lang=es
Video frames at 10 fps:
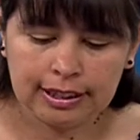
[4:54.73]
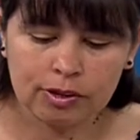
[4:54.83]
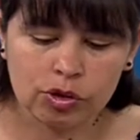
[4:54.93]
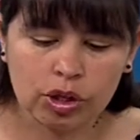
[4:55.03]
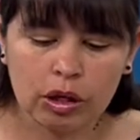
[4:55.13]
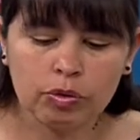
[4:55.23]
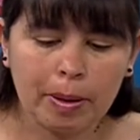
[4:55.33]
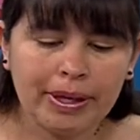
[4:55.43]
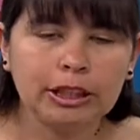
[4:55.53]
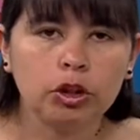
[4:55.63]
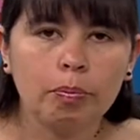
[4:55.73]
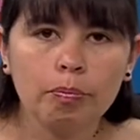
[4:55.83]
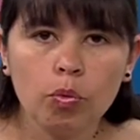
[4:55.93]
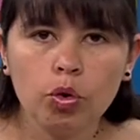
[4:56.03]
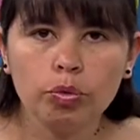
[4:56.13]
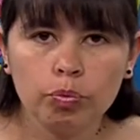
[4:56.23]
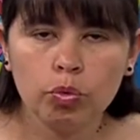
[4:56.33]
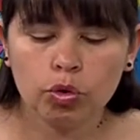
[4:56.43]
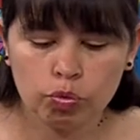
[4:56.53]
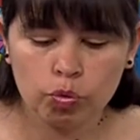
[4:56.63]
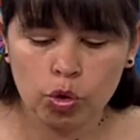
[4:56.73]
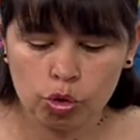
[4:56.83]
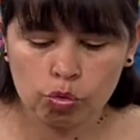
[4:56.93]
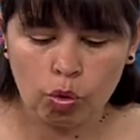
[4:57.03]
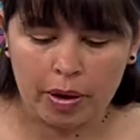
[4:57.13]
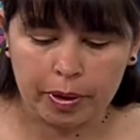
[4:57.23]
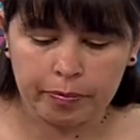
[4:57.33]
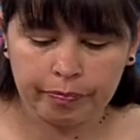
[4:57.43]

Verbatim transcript: que nos quede un amarillo muy, muy, muy suave.